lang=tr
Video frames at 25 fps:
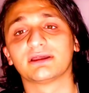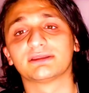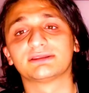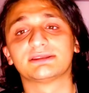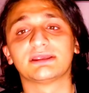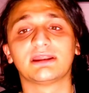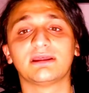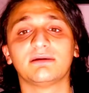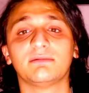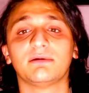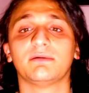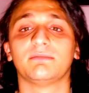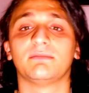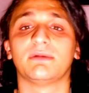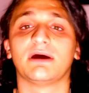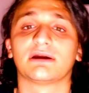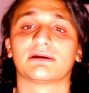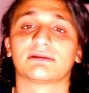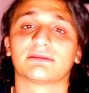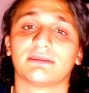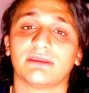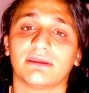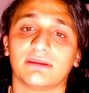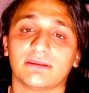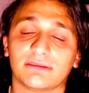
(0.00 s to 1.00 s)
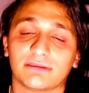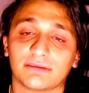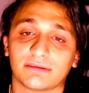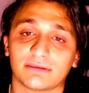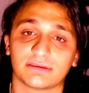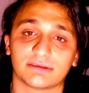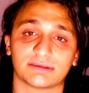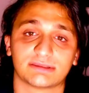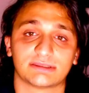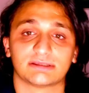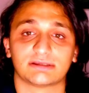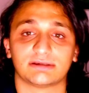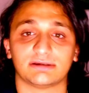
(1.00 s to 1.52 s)
kazanamamaktan
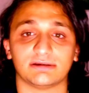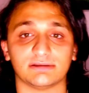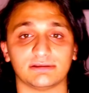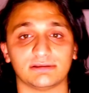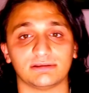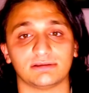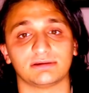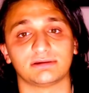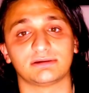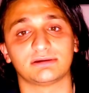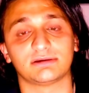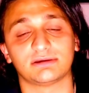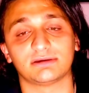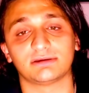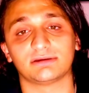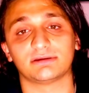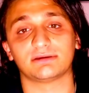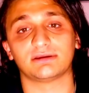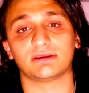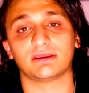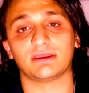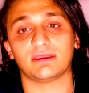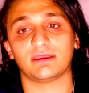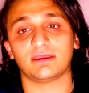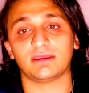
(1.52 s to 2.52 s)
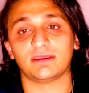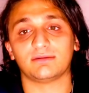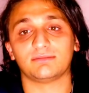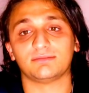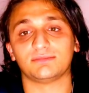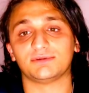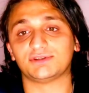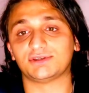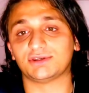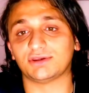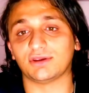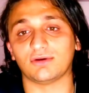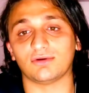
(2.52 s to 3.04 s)
sıkıldık,
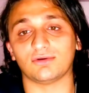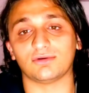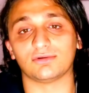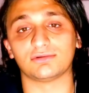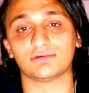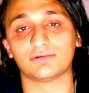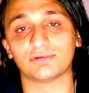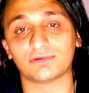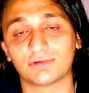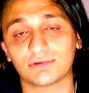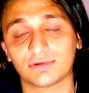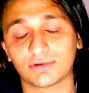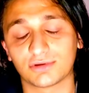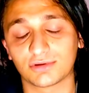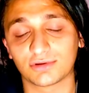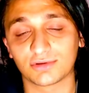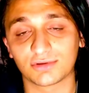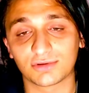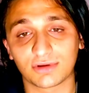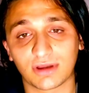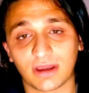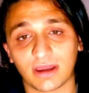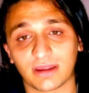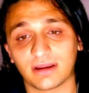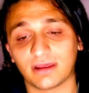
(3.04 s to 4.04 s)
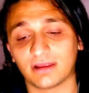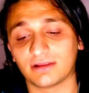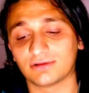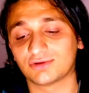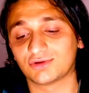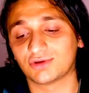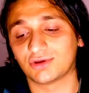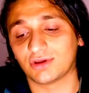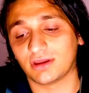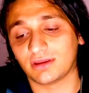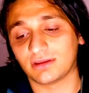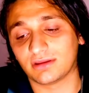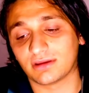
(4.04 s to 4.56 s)
bir şey olduk. Kanal
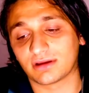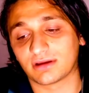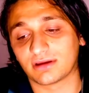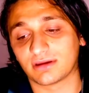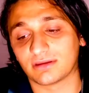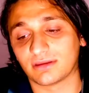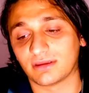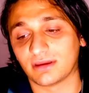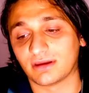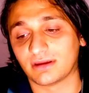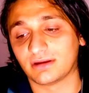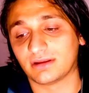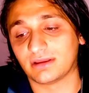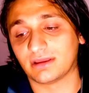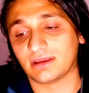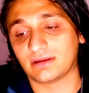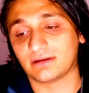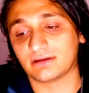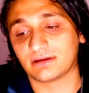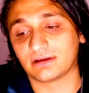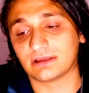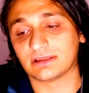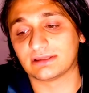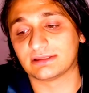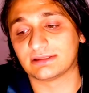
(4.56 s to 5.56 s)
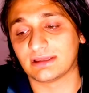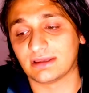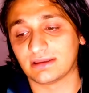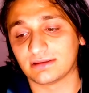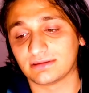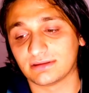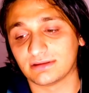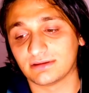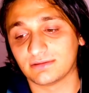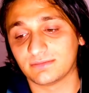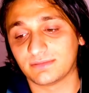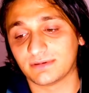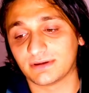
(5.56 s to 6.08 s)
şu ana kadar yani
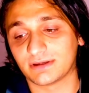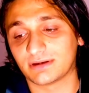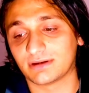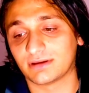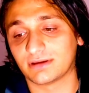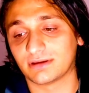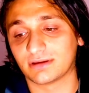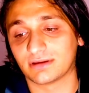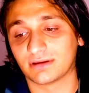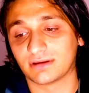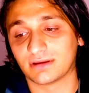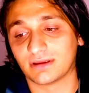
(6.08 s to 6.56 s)
kazandığı para